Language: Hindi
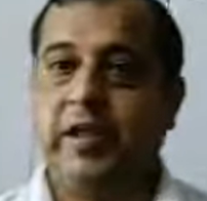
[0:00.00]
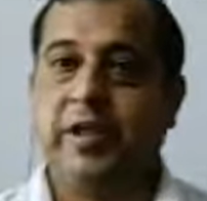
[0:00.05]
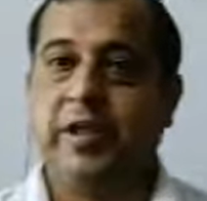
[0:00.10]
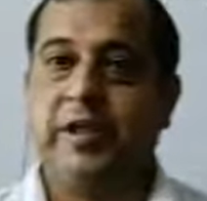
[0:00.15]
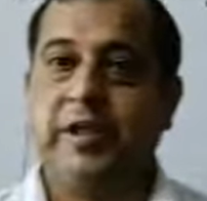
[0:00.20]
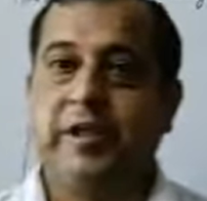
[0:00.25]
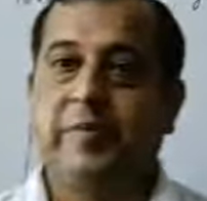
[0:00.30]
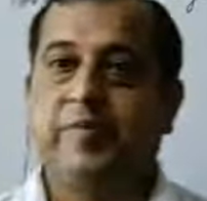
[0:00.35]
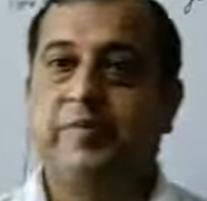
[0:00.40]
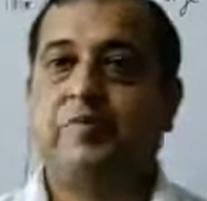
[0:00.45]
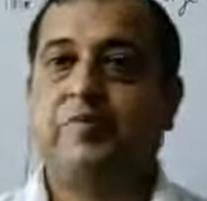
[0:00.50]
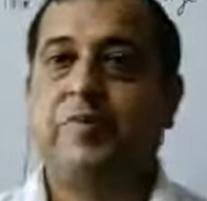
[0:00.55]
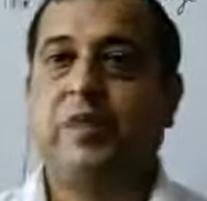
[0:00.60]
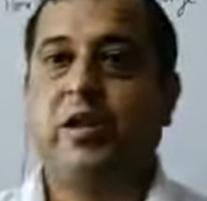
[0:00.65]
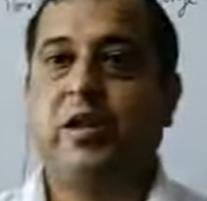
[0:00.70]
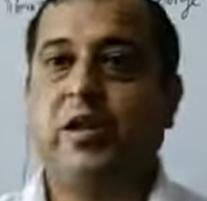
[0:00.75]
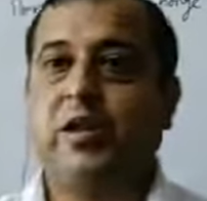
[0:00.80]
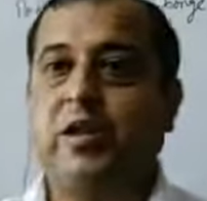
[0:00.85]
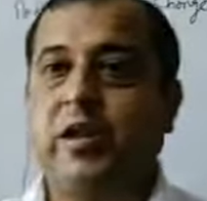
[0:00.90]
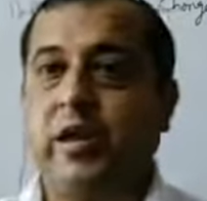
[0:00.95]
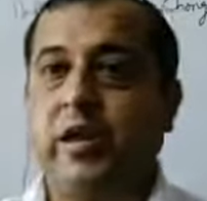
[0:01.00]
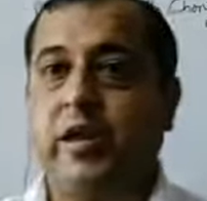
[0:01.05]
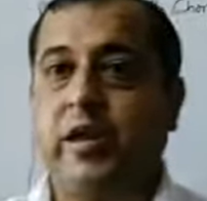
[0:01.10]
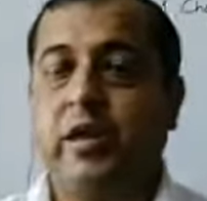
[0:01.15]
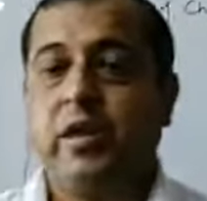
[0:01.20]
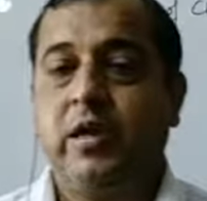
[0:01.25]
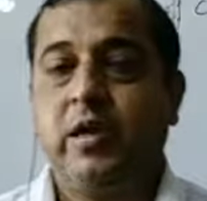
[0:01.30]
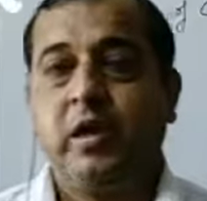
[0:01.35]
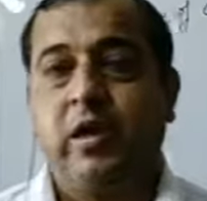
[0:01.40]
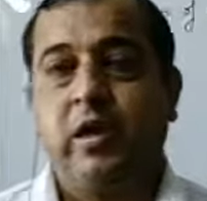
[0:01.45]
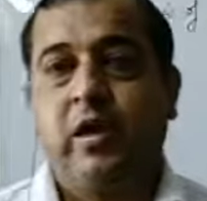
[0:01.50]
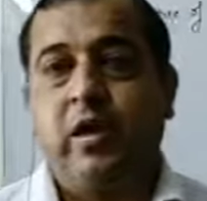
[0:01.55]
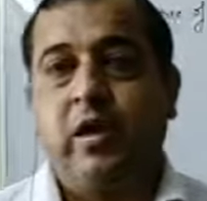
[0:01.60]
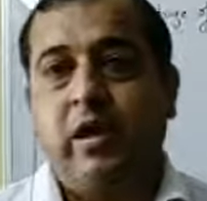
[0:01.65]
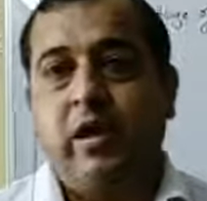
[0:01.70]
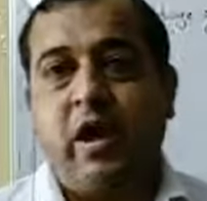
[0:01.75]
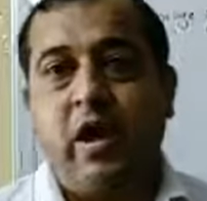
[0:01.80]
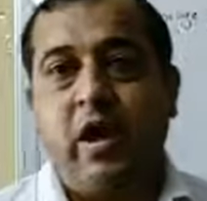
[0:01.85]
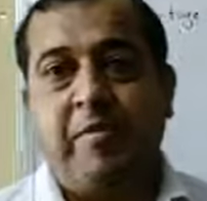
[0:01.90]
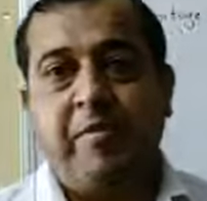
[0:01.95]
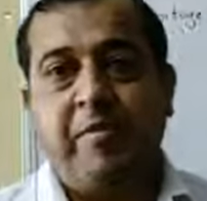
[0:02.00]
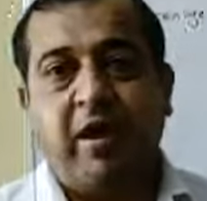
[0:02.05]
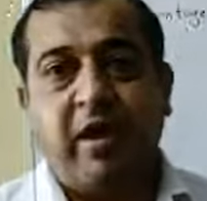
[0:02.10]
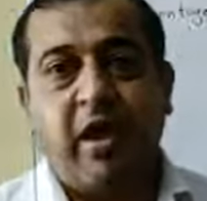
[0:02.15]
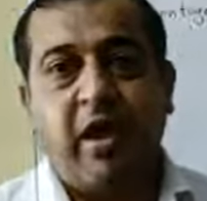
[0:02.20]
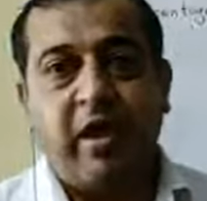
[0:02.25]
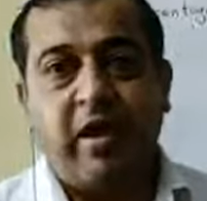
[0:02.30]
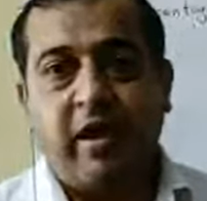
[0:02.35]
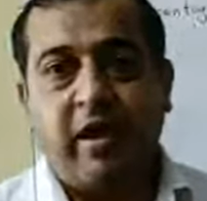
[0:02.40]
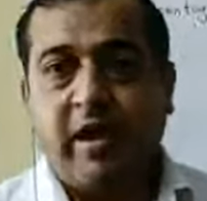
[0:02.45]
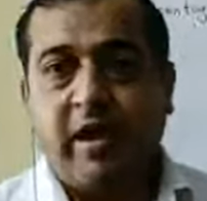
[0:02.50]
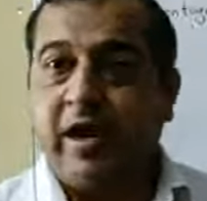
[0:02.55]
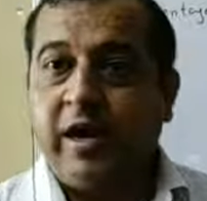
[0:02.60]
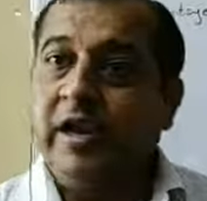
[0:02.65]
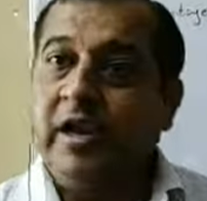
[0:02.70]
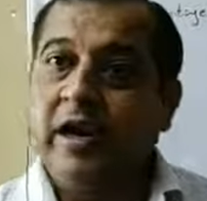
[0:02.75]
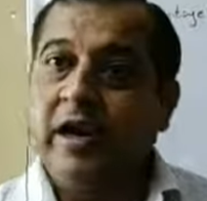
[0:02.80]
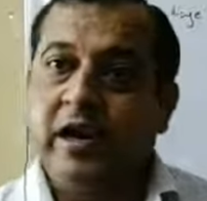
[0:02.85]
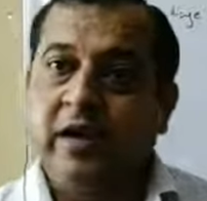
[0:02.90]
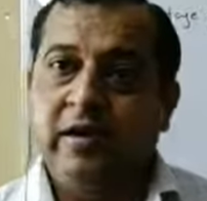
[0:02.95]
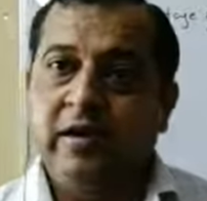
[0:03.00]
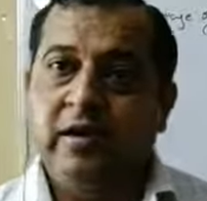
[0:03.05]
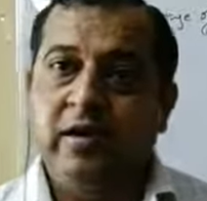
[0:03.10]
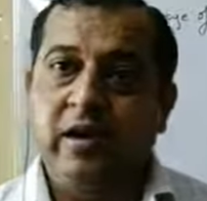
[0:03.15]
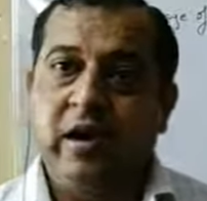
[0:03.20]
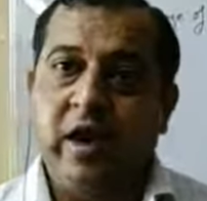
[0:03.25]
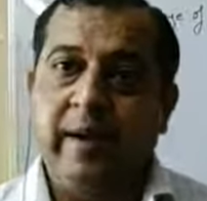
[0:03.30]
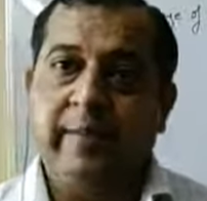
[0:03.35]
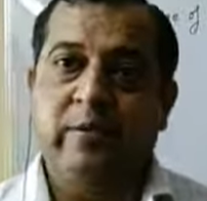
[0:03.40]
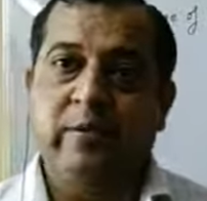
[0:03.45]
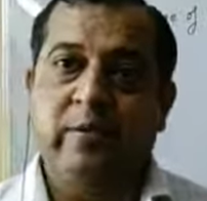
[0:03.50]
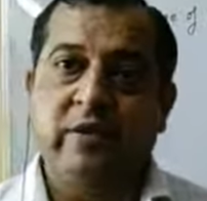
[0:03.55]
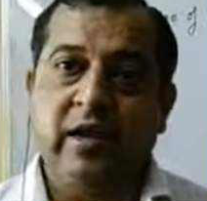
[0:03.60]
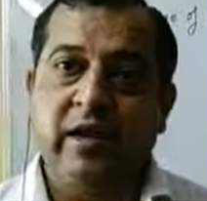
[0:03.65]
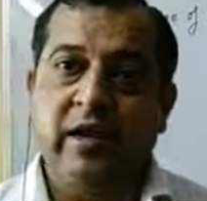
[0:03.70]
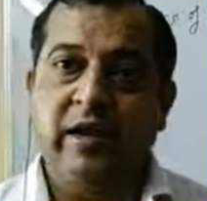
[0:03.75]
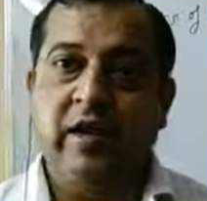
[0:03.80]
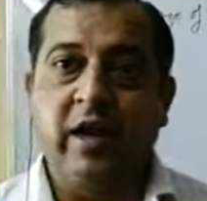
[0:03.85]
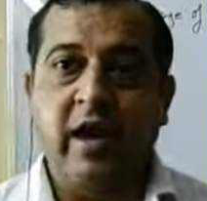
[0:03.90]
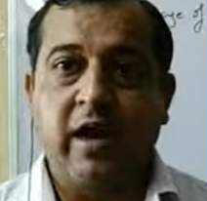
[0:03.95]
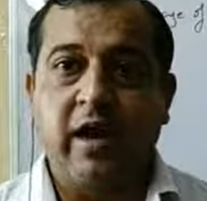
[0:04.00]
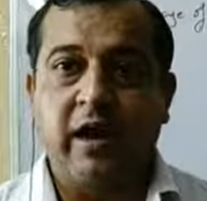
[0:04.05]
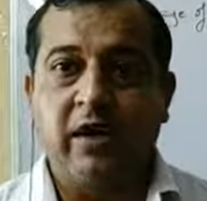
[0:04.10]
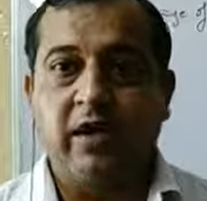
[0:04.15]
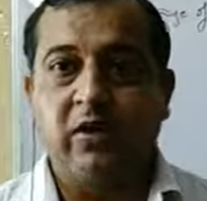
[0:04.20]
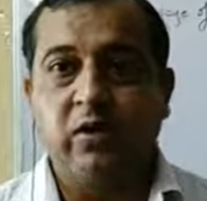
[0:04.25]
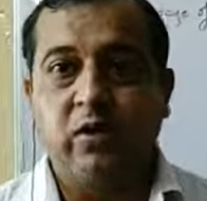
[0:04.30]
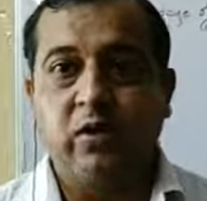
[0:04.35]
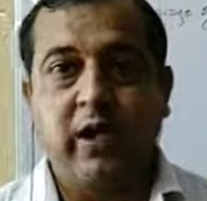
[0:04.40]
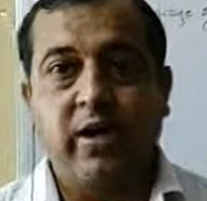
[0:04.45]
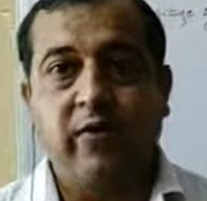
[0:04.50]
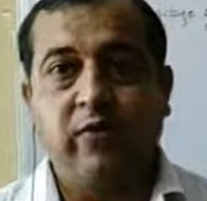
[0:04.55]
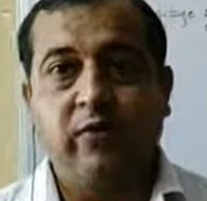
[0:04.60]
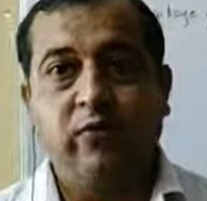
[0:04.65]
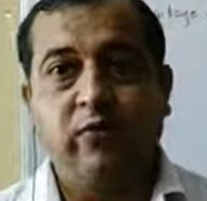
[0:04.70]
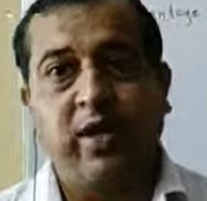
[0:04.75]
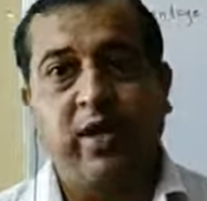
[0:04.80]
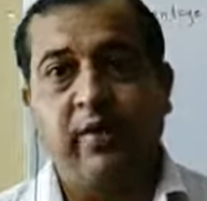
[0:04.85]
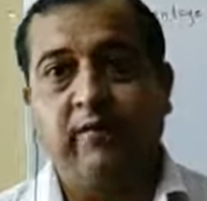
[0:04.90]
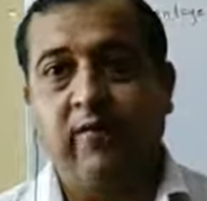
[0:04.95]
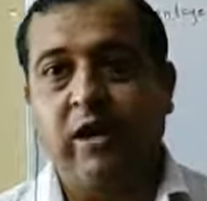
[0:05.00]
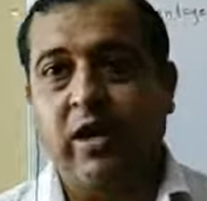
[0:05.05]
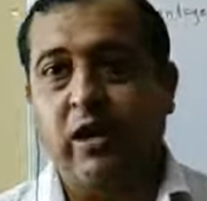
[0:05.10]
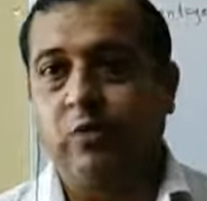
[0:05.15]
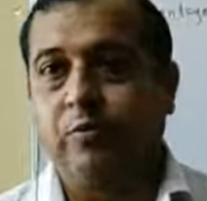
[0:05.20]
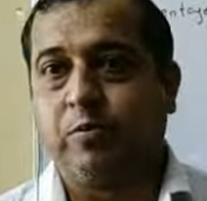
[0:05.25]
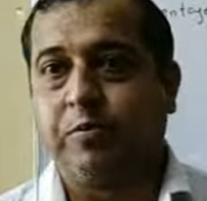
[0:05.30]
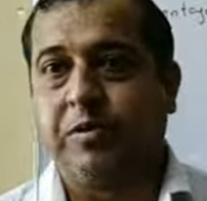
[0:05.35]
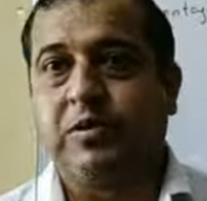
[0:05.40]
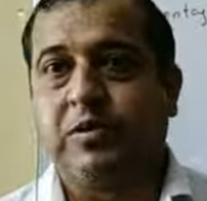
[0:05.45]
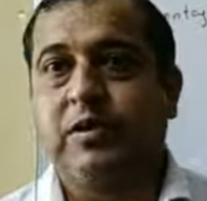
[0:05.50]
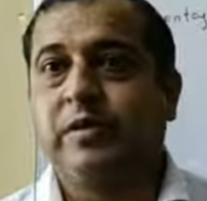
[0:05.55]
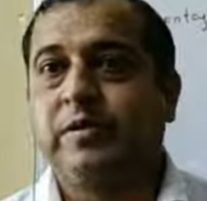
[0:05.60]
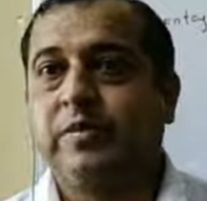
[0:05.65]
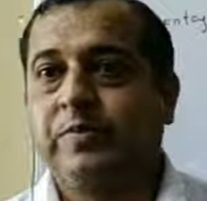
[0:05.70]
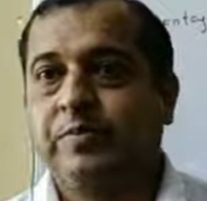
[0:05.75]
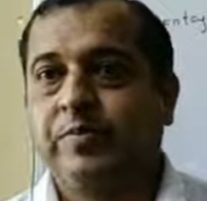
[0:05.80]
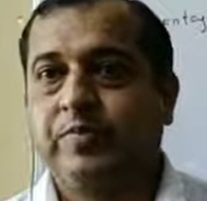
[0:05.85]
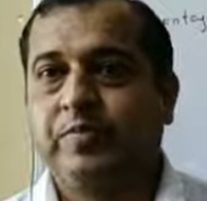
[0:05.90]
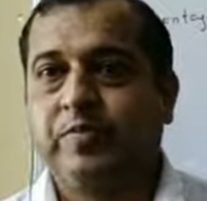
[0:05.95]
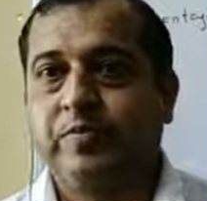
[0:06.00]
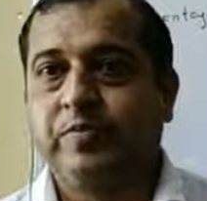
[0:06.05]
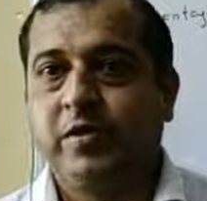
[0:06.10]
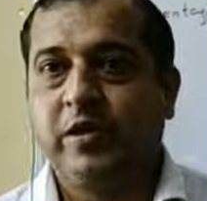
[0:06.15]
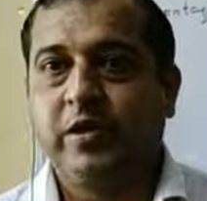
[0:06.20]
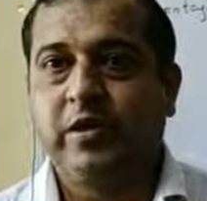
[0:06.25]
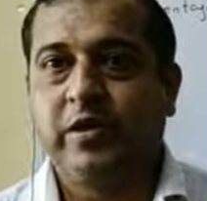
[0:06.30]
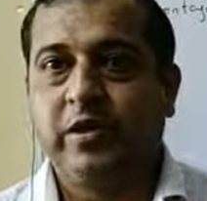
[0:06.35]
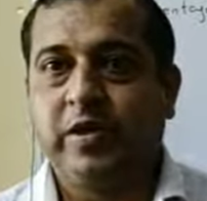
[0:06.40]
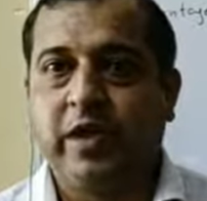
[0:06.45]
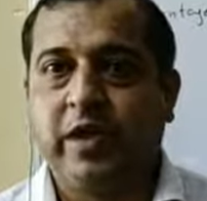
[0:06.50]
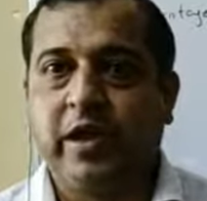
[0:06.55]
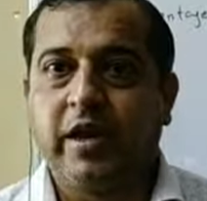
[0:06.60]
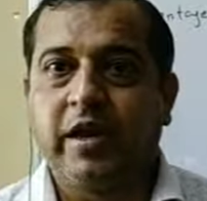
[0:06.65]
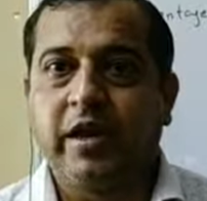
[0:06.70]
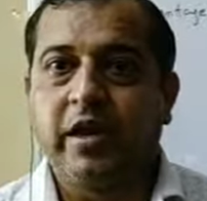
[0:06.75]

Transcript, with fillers: है ठीक है आपने कार का रेट निकाला आपको चला कार का जो रेट है वो फाइव लाख रुपीज है ठीक है